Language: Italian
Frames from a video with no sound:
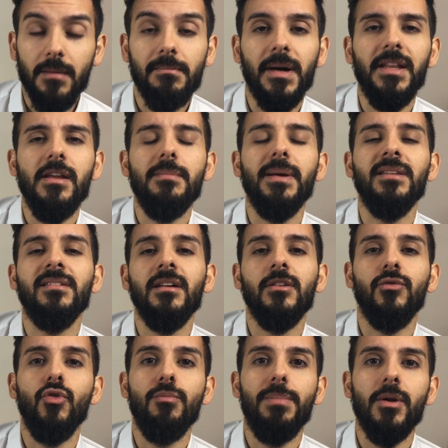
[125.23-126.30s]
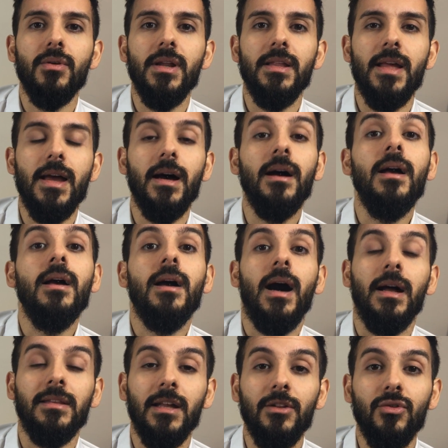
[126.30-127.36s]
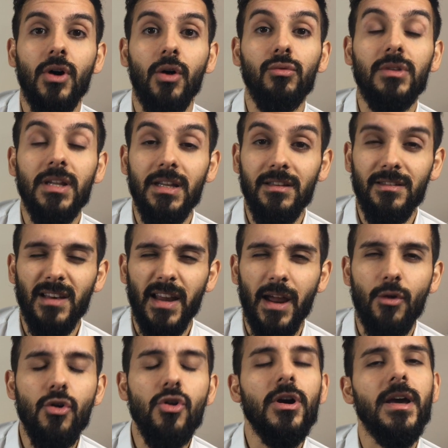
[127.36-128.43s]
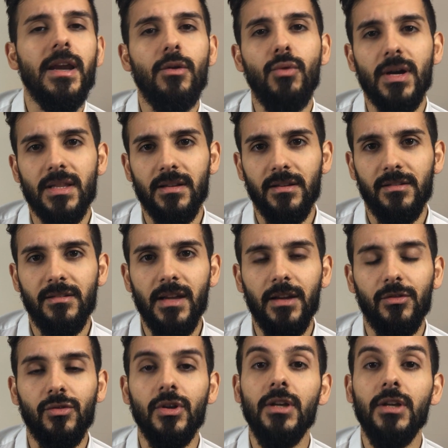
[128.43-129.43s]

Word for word: ma devi pensare di sviluppare un'idea andando a utilizzare quello che riguarda te stesso,